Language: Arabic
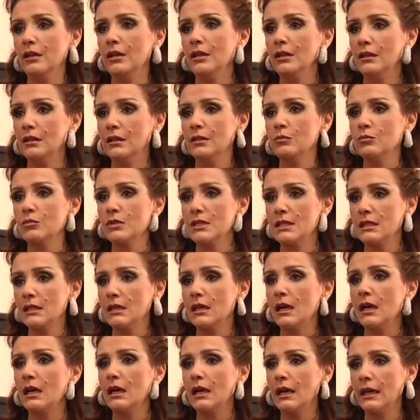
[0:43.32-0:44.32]
نحط
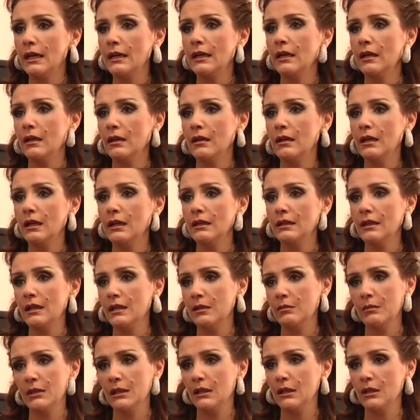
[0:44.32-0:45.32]
الموسيقى على
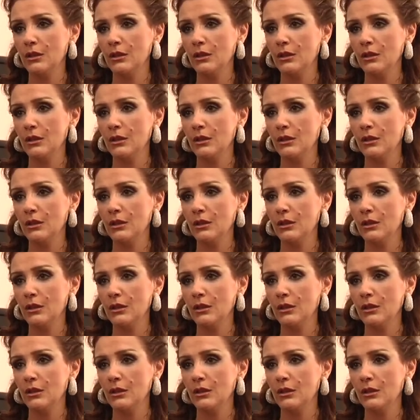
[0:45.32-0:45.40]
هالكلمات